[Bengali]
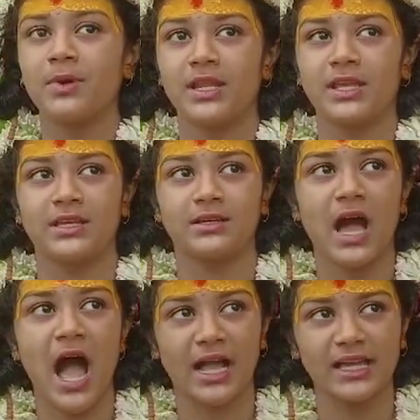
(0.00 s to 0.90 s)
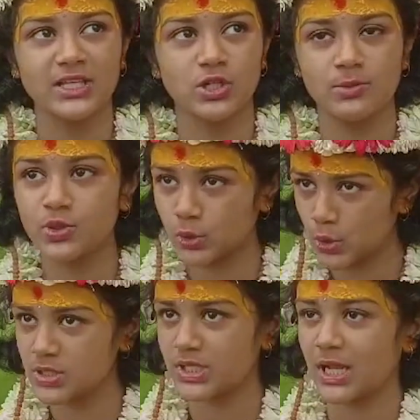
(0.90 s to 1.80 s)
মানে আগে যখন আমি
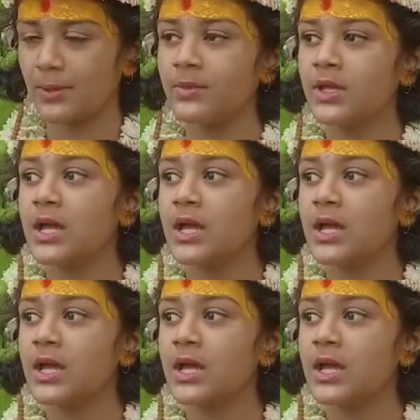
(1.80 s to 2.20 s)
ছোটো ছিলাম